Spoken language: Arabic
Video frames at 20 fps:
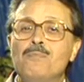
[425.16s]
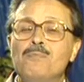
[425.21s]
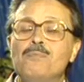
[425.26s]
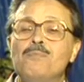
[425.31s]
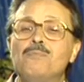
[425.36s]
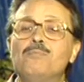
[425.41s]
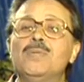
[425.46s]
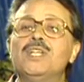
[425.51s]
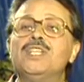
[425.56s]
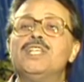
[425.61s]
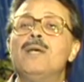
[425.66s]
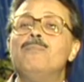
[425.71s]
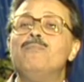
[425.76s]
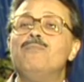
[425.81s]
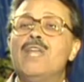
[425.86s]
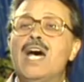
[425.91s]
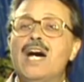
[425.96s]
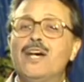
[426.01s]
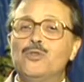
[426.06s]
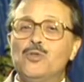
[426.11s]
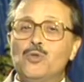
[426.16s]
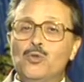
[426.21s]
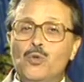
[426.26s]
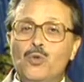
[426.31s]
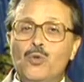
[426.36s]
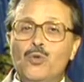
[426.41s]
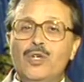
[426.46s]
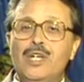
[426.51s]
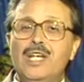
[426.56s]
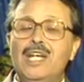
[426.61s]
بتمنع
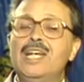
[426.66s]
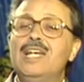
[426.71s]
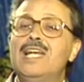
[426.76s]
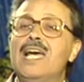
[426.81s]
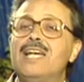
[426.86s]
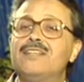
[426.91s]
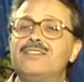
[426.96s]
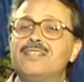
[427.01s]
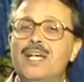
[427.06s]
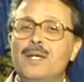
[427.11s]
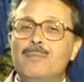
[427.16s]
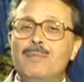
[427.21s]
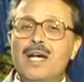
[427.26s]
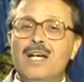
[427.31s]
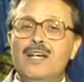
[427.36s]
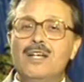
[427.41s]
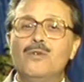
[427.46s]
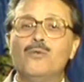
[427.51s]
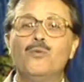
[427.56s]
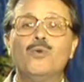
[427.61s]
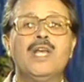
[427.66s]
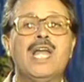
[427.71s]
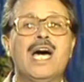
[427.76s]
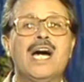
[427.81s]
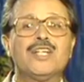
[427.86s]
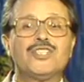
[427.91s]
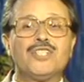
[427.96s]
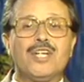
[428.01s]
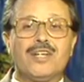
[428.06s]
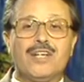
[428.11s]
دخول الأتربة
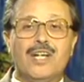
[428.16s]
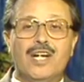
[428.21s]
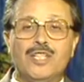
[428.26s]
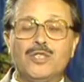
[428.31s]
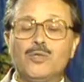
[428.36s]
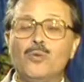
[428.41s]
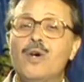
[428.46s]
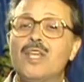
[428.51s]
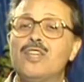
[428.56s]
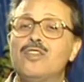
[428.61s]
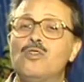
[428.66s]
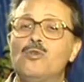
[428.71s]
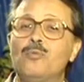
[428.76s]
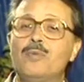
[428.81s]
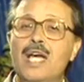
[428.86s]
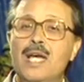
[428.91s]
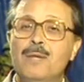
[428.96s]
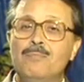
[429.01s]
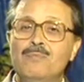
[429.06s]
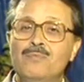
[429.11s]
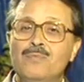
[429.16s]
والحشرات والذباب